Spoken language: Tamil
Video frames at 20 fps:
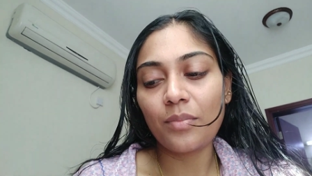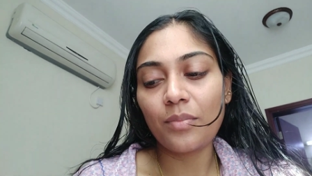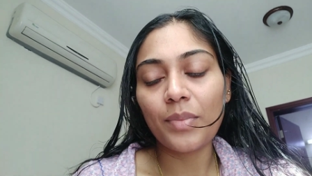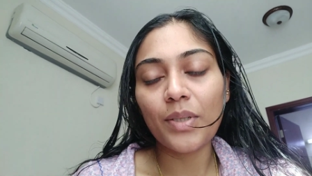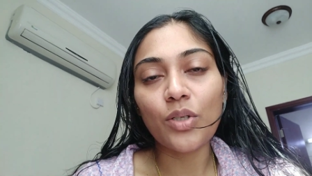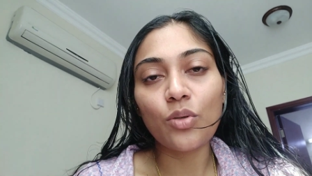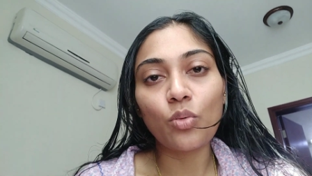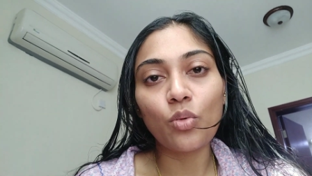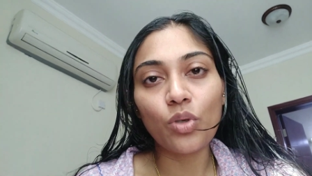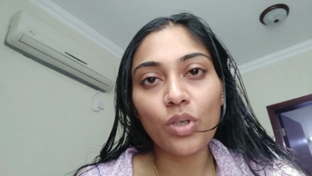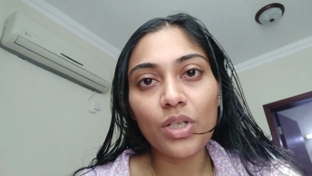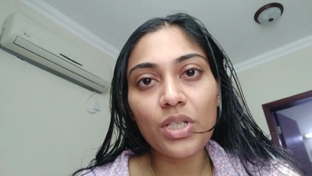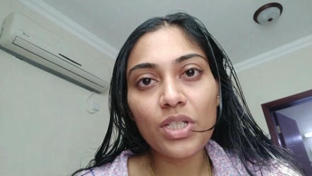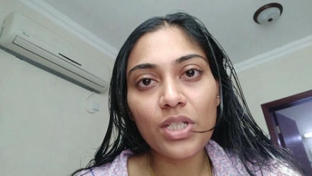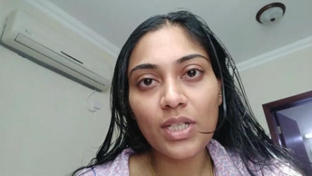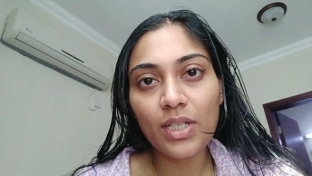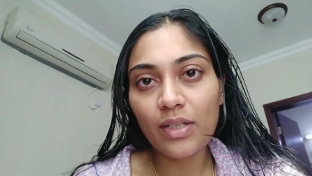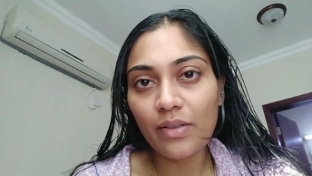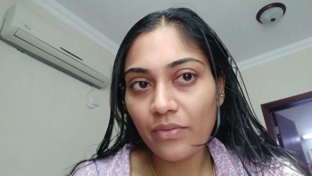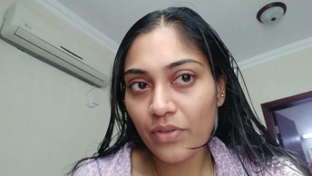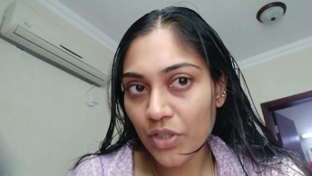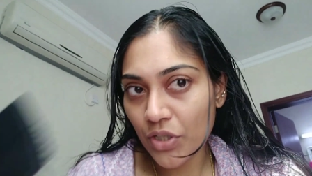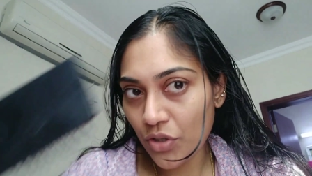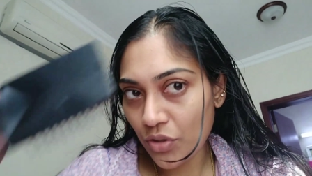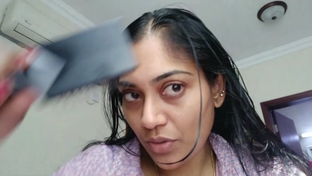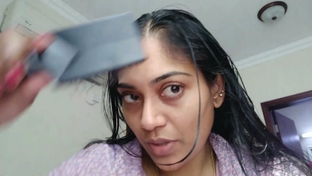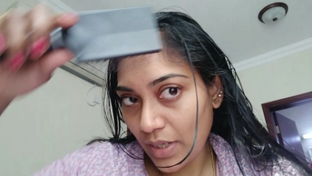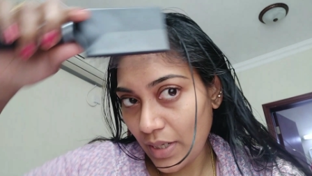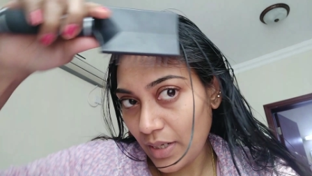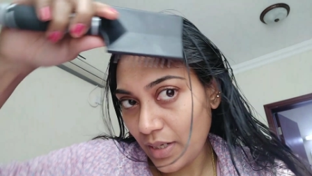பட் ஒரு சின்ன
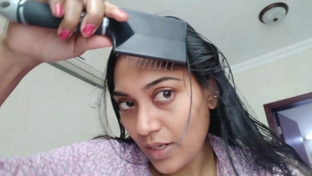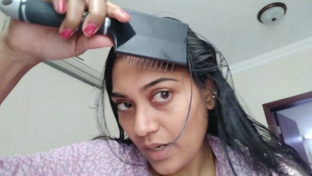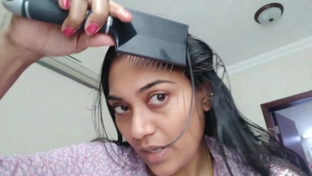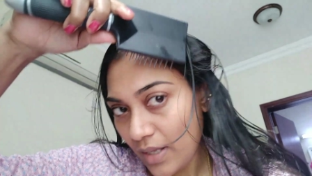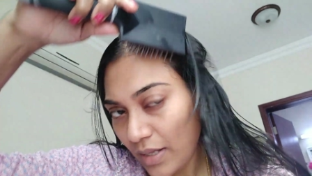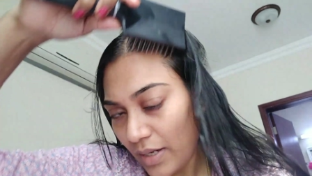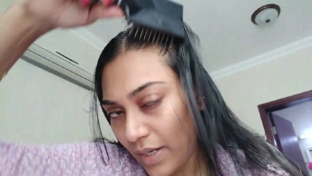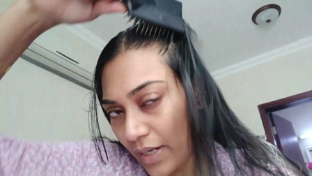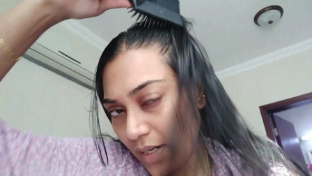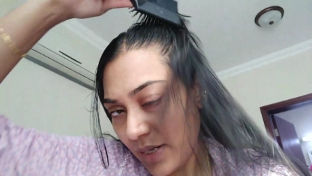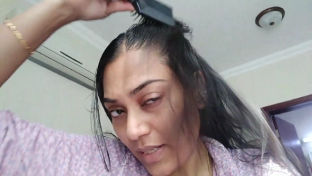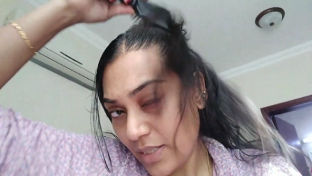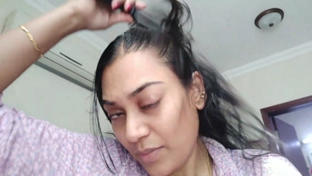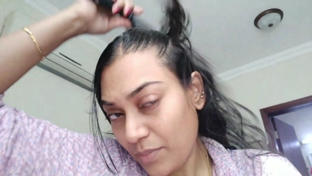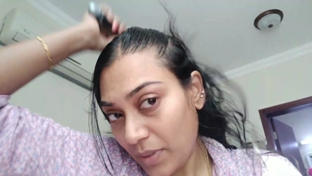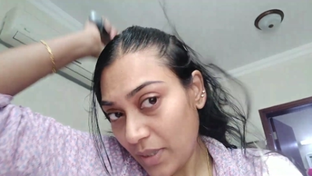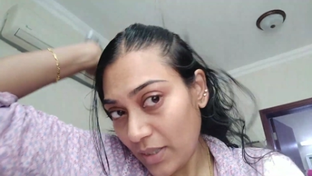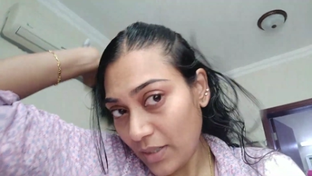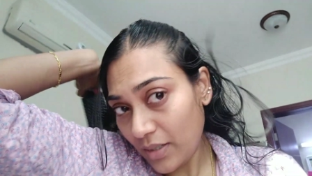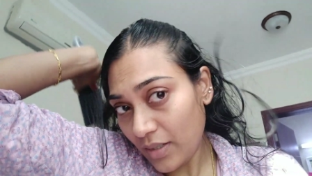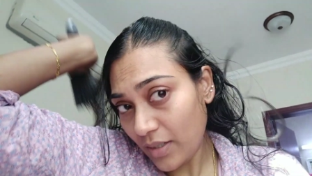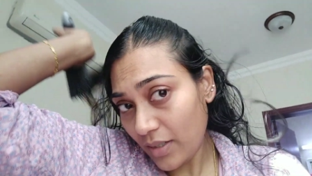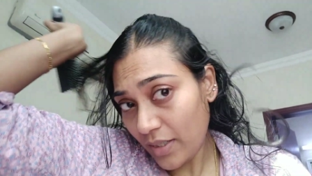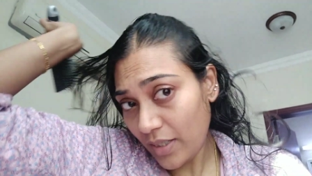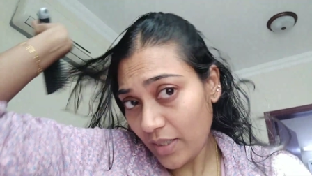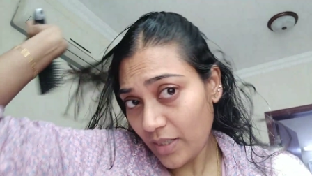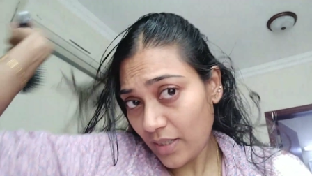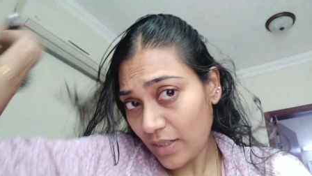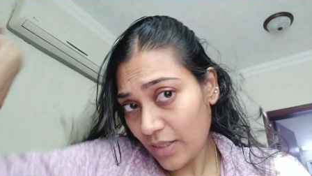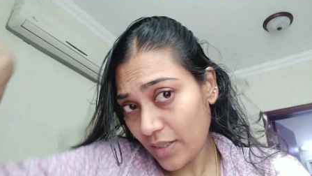விஷயம் என்ன நான் ரியலைஸ் பண்ணேன்னா
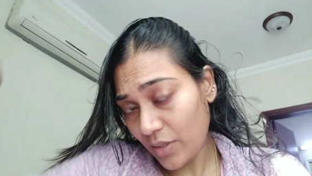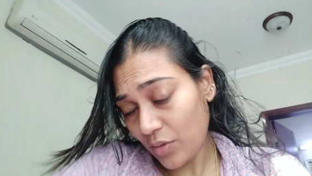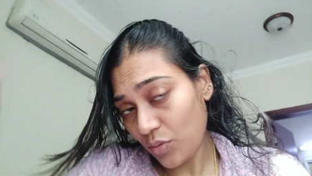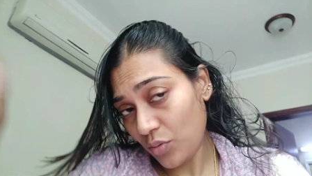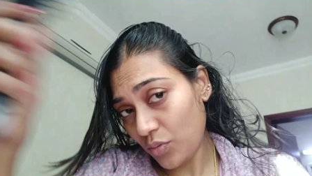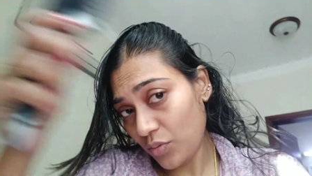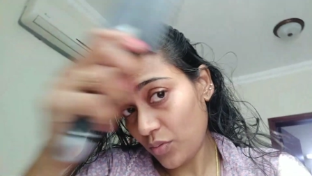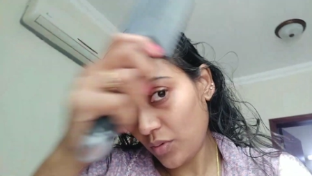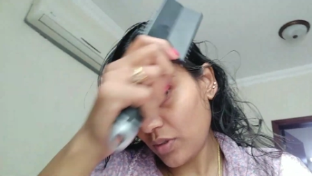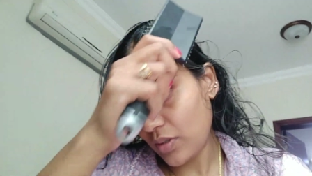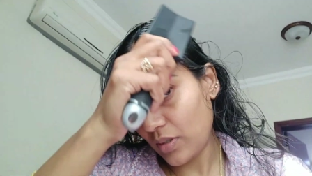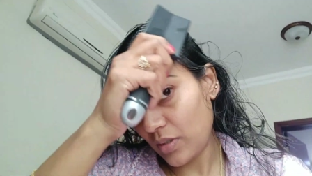இங்கெல்லாம் இன்னும்